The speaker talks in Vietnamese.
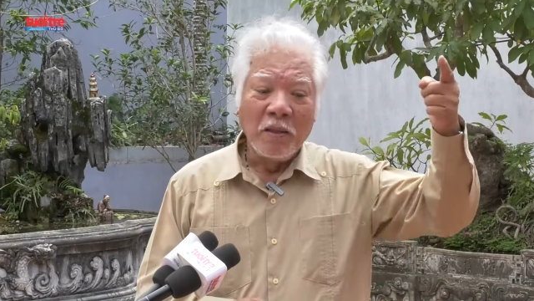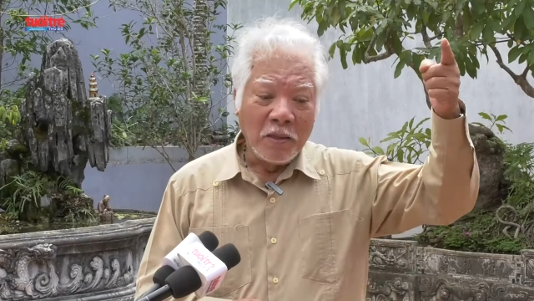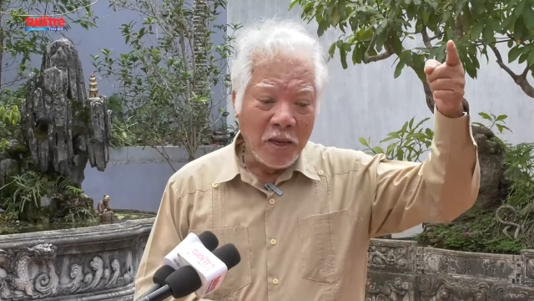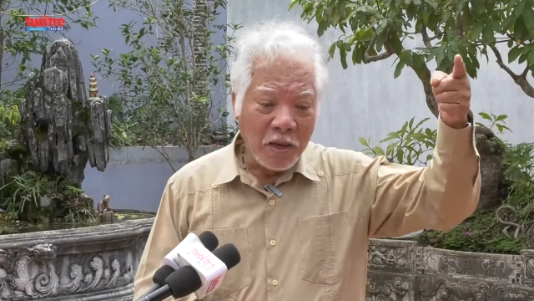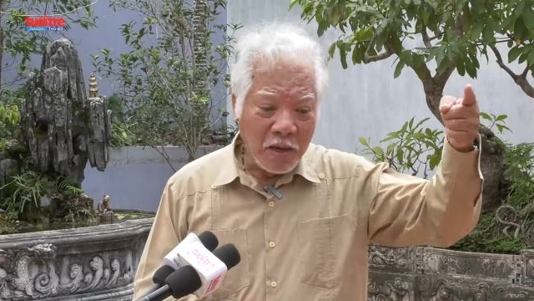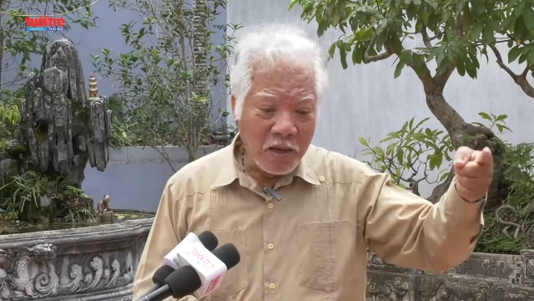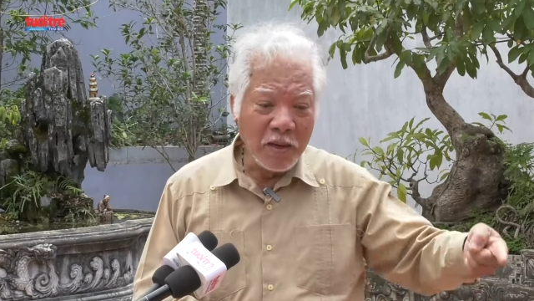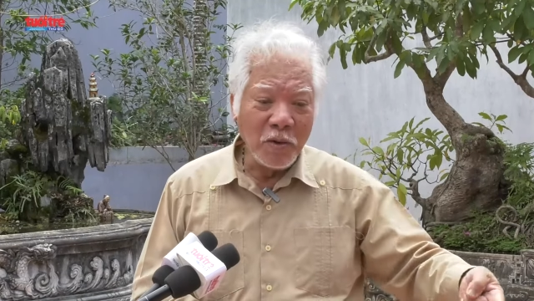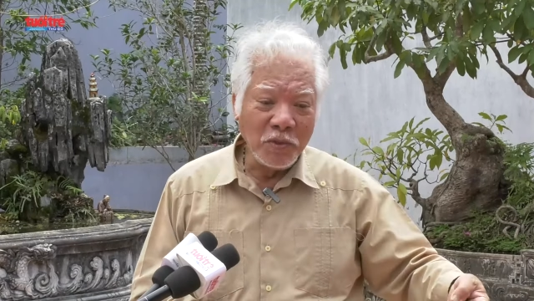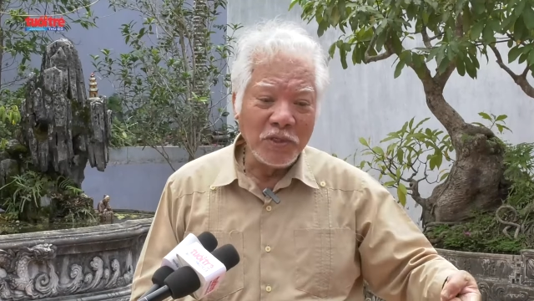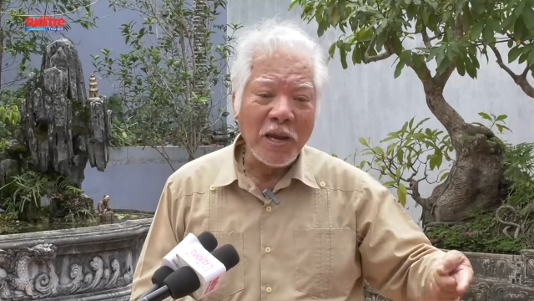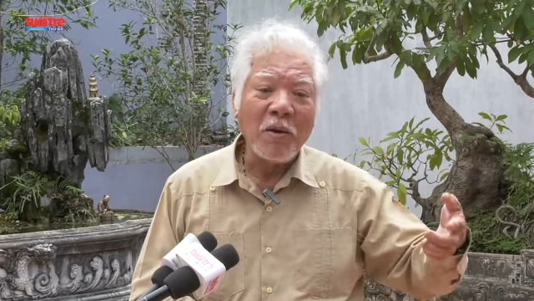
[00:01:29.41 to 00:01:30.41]
Thì Lý
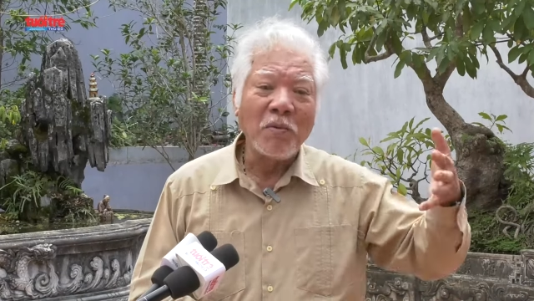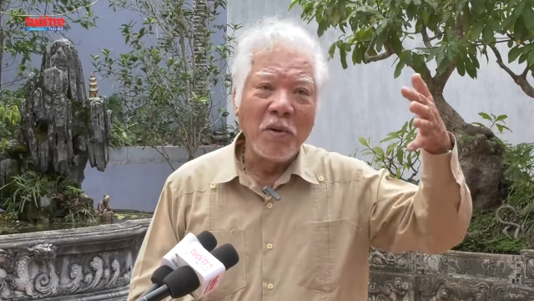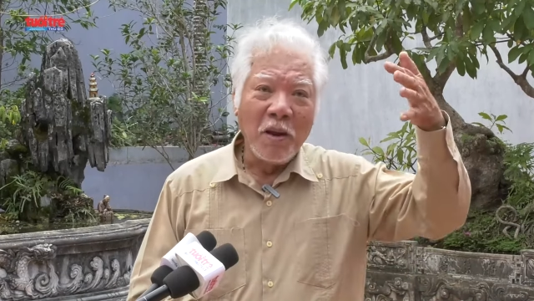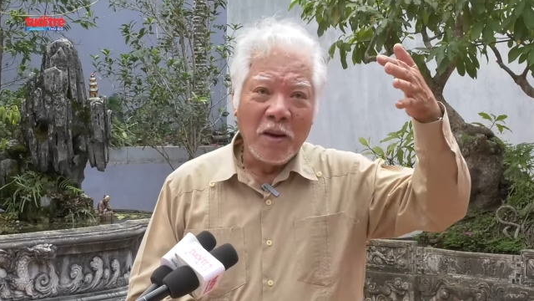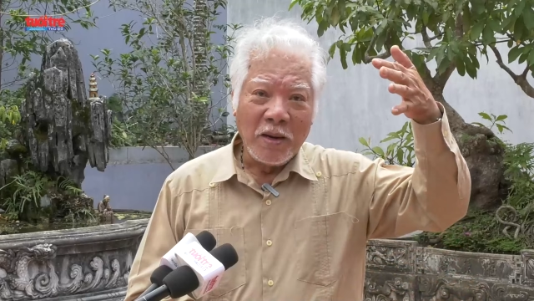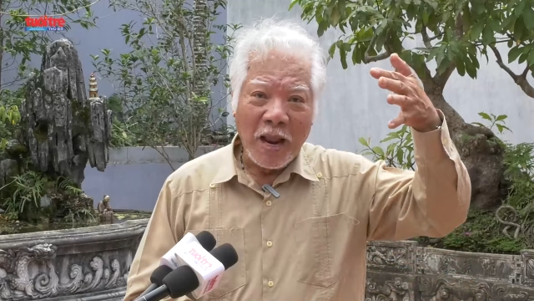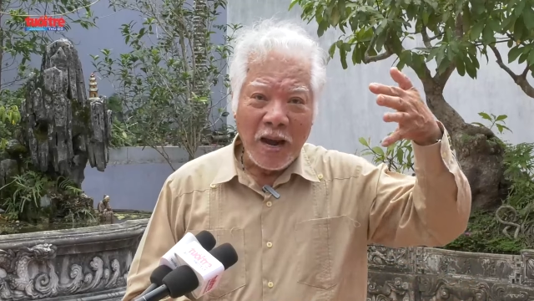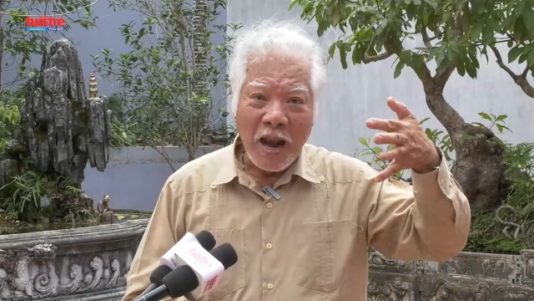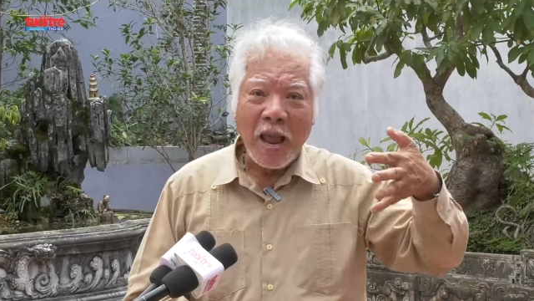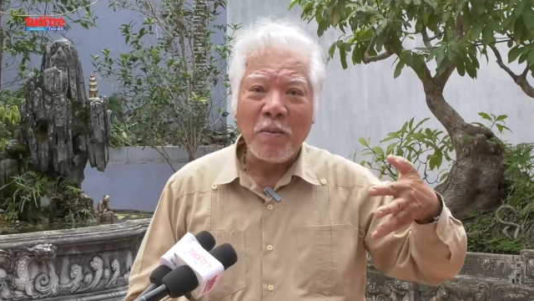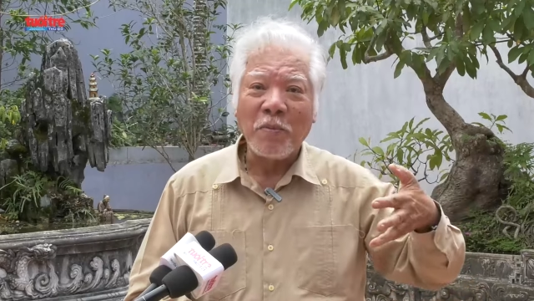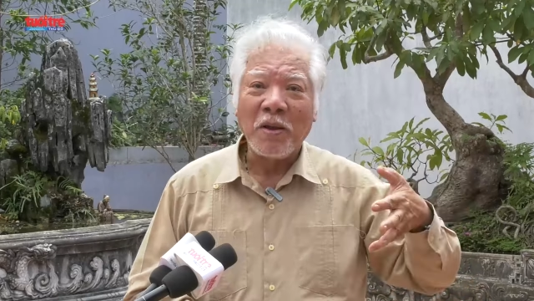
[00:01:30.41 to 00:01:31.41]
Ông Trọng đã
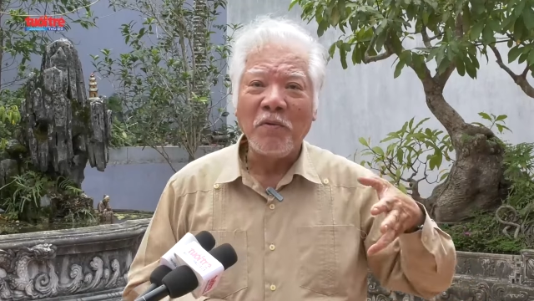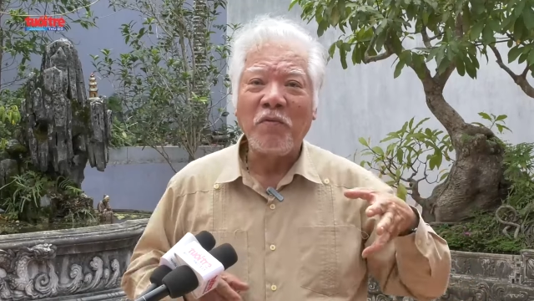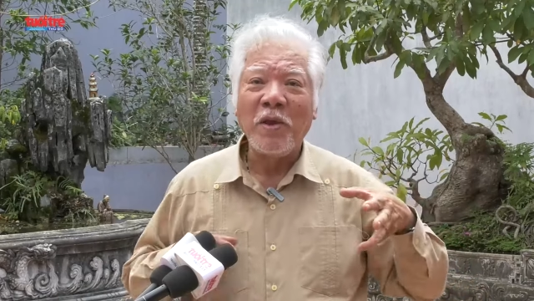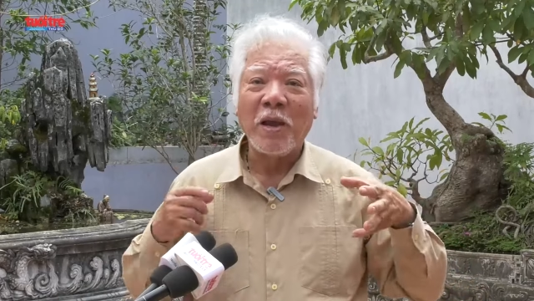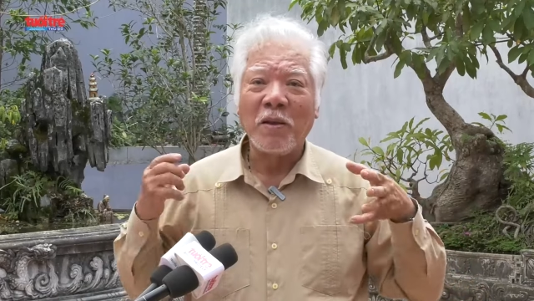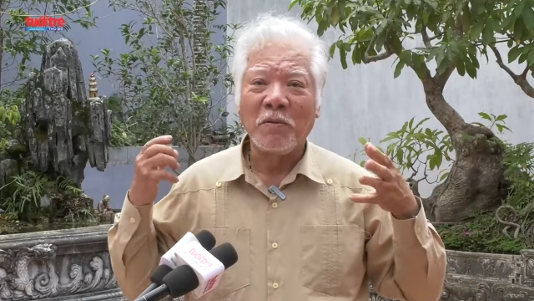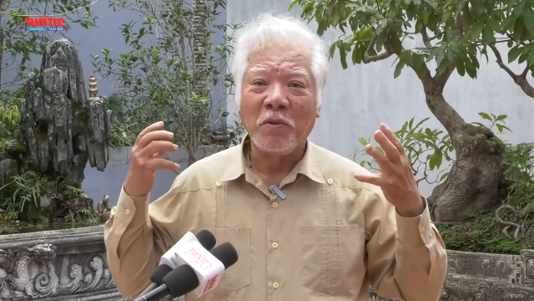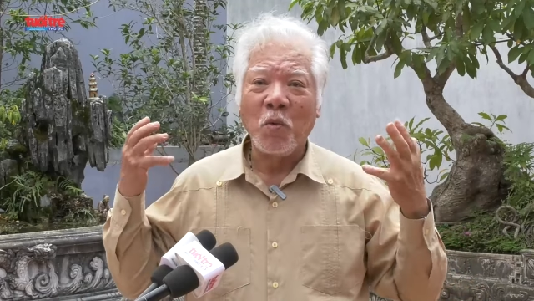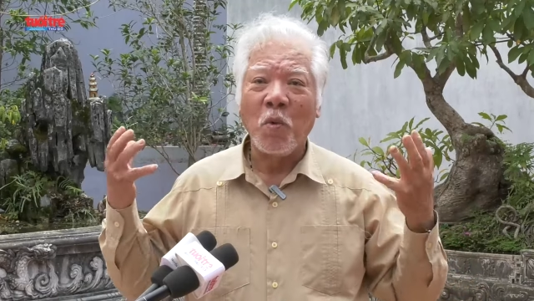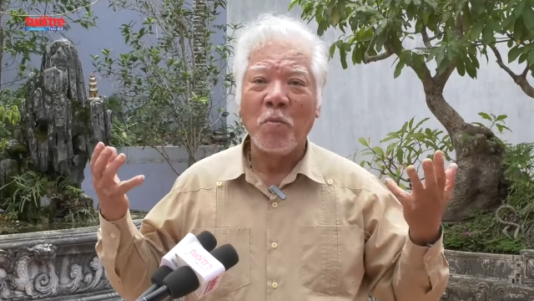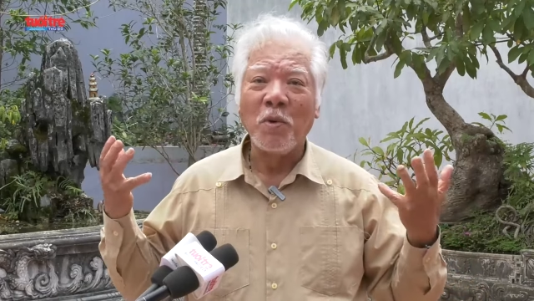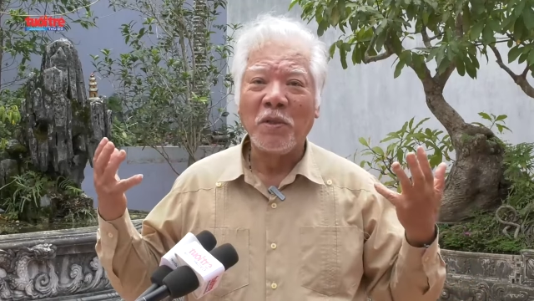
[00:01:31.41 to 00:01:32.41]
làm cái việc
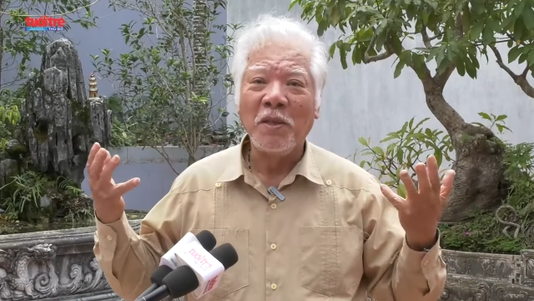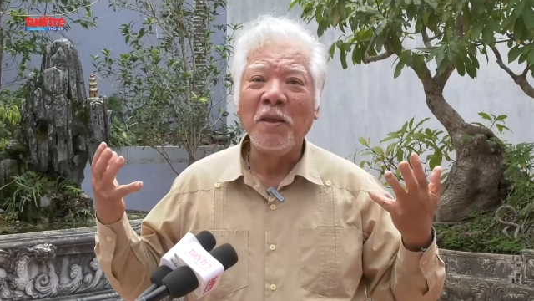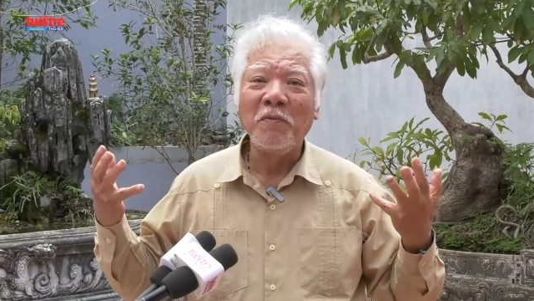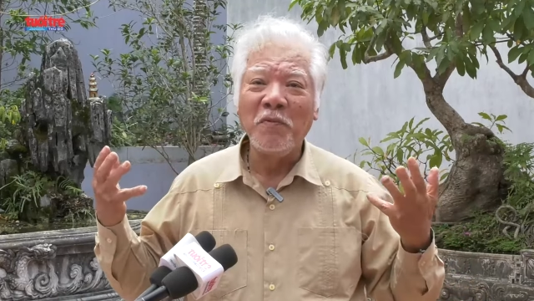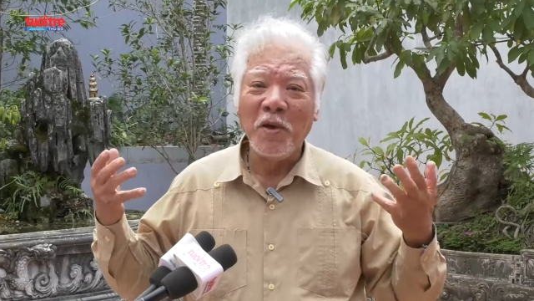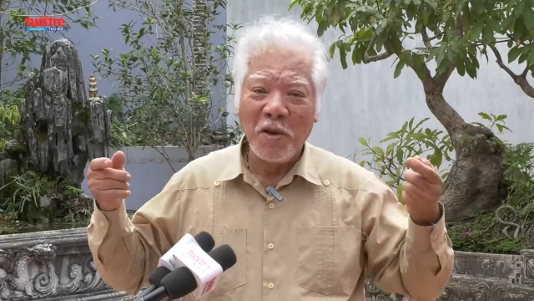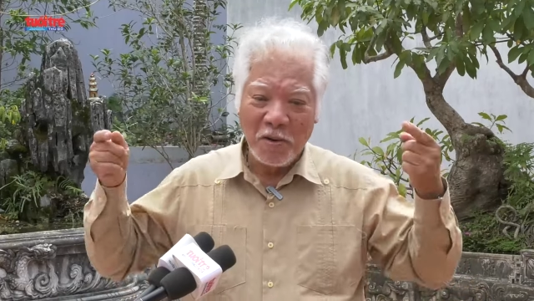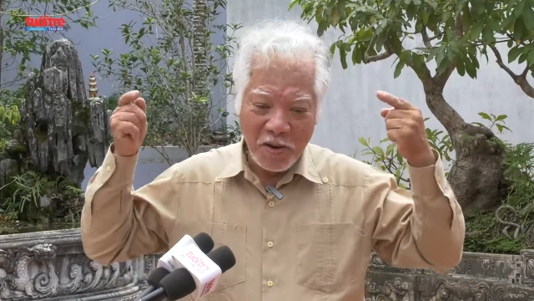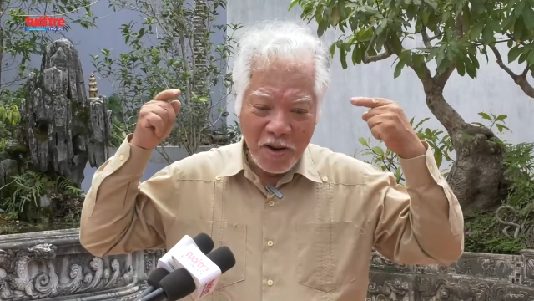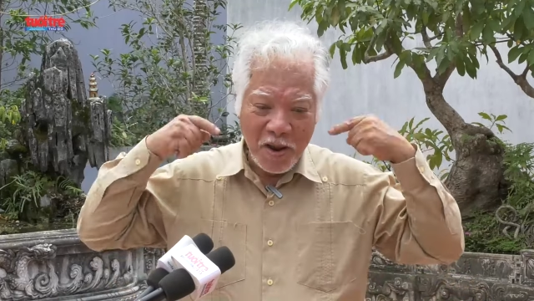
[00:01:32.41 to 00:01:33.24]
của một thiên vương